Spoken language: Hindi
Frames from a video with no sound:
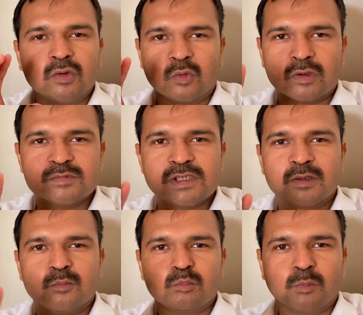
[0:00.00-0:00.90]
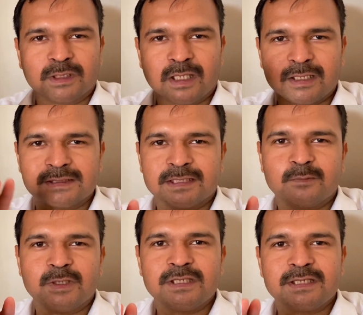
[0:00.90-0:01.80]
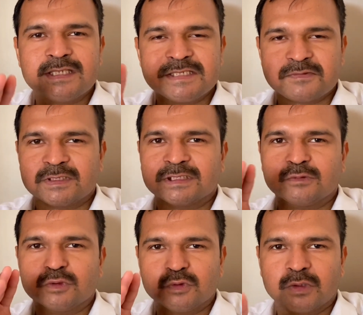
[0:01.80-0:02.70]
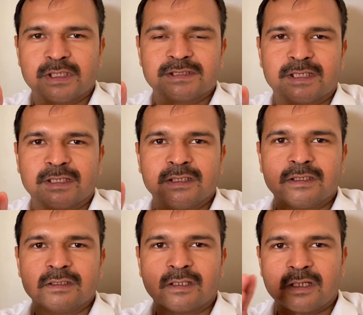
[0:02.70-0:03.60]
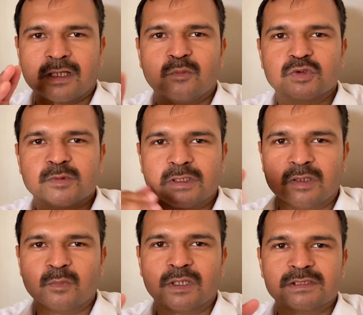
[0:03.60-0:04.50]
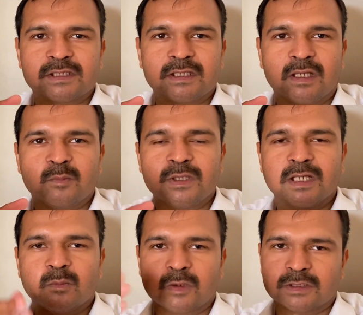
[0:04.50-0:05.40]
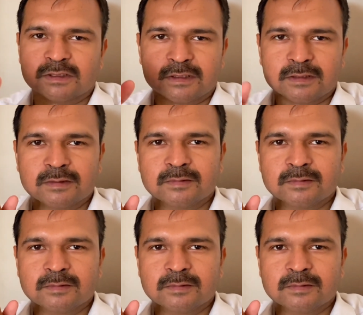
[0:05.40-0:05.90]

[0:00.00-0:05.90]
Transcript: तो कम से कम बता के जाए भाई किस वजह से वो छोड़ के जा रहे हैं ताकि हम उस पर काम कर सके आपकी हेल्प कर सके